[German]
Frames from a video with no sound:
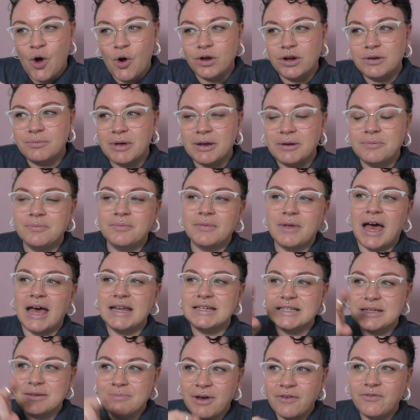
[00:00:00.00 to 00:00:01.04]
Und man
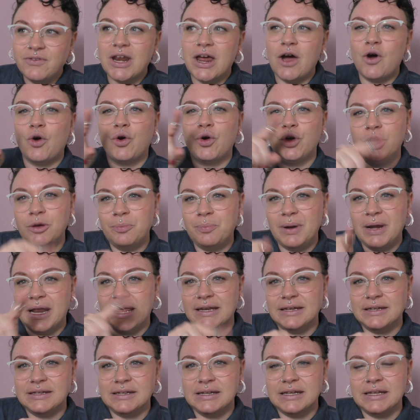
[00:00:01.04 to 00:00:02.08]
hat immer wieder auch
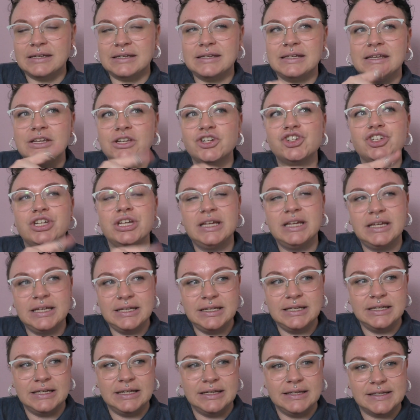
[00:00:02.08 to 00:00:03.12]
Rückblenden in die
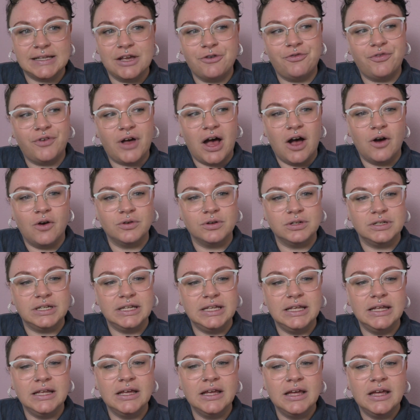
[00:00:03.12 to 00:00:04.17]
Geschichten dieser Frauen,
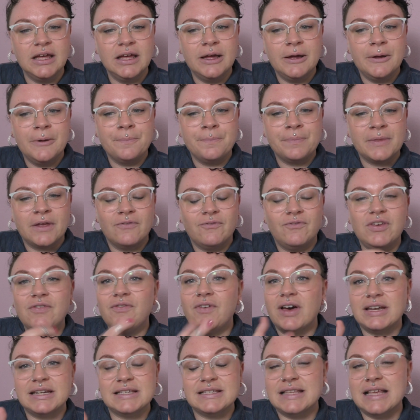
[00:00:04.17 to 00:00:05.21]
die, wie
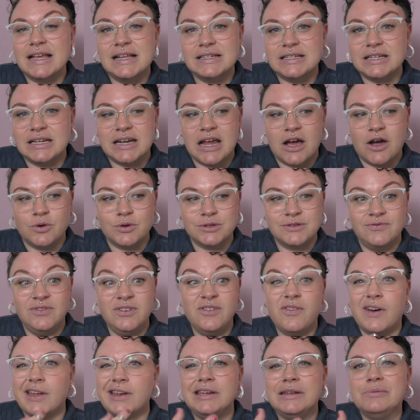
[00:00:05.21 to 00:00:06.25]
war das Elternhaus,
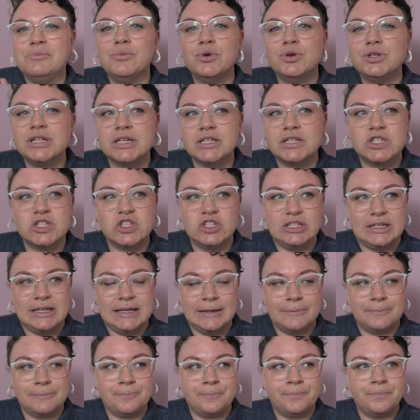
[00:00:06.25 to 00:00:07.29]
wie waren die Mütter zu
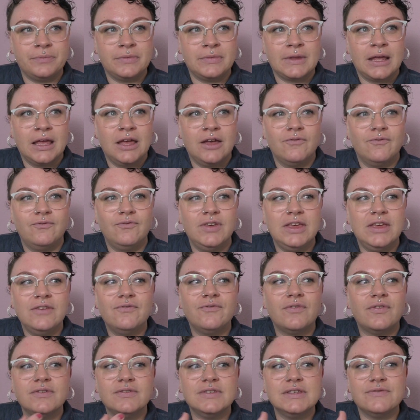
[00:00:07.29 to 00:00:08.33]
denen, wie
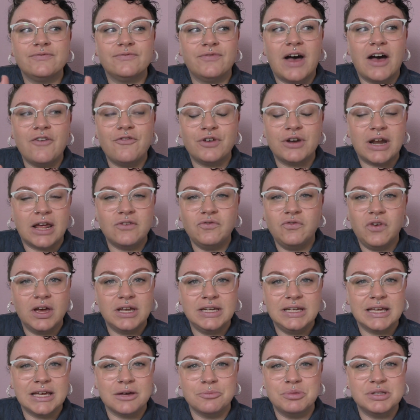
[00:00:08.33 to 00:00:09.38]
war von Anfang
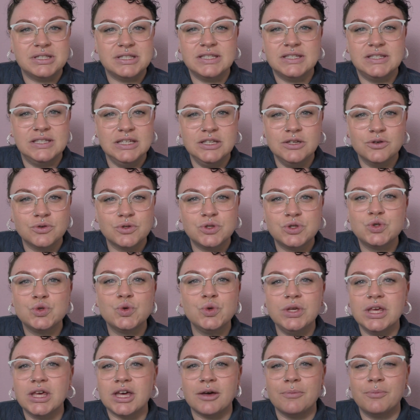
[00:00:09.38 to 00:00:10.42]
an ihre Beziehung
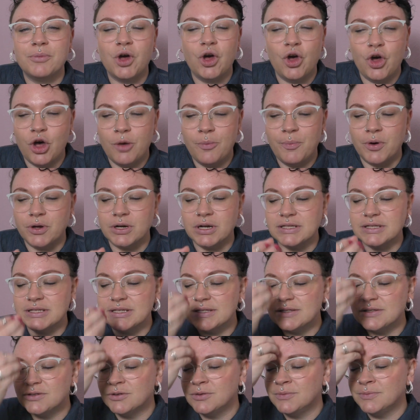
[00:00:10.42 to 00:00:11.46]
zu ihrem Körper. Und das
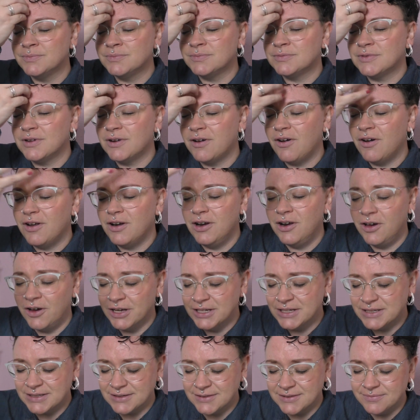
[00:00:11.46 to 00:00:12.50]
ist so,
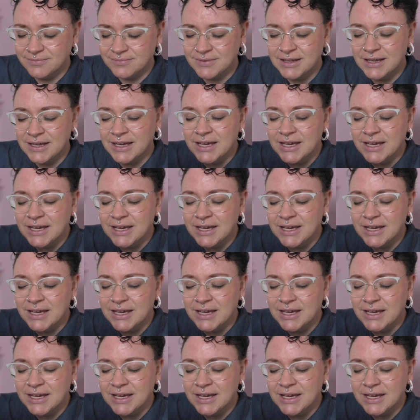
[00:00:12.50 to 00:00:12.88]
Leute,